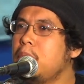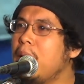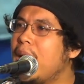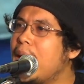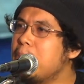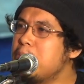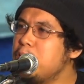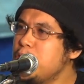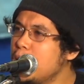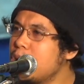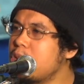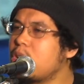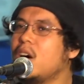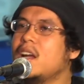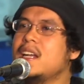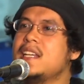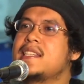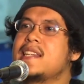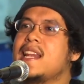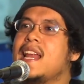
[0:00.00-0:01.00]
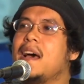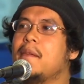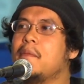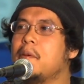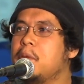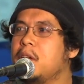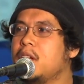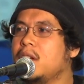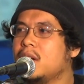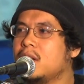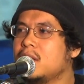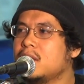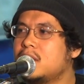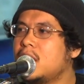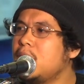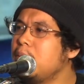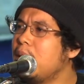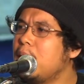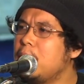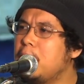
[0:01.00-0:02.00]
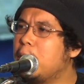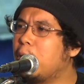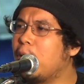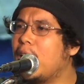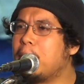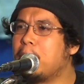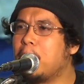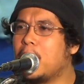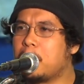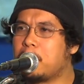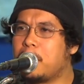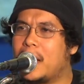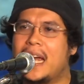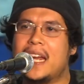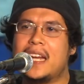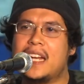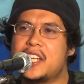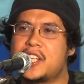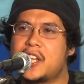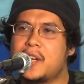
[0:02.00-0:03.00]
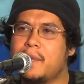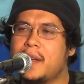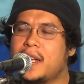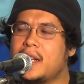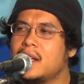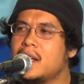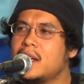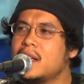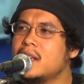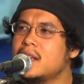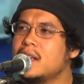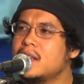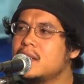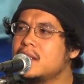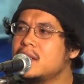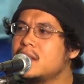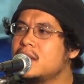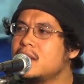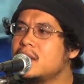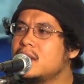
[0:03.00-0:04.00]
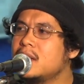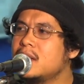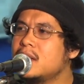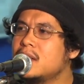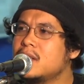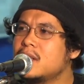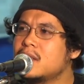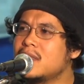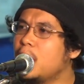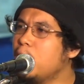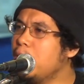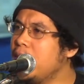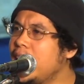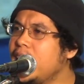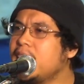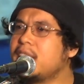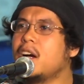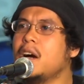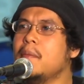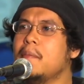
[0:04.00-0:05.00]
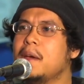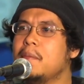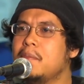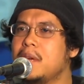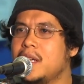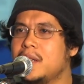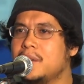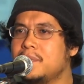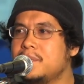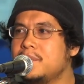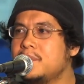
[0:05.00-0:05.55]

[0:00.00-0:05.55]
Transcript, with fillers: แบบยุคก่อนอิสลามอ่ะพี่น้องที่ไม่มีความปลอดภัยในชีวิตเตาฮีดก็ไม่มี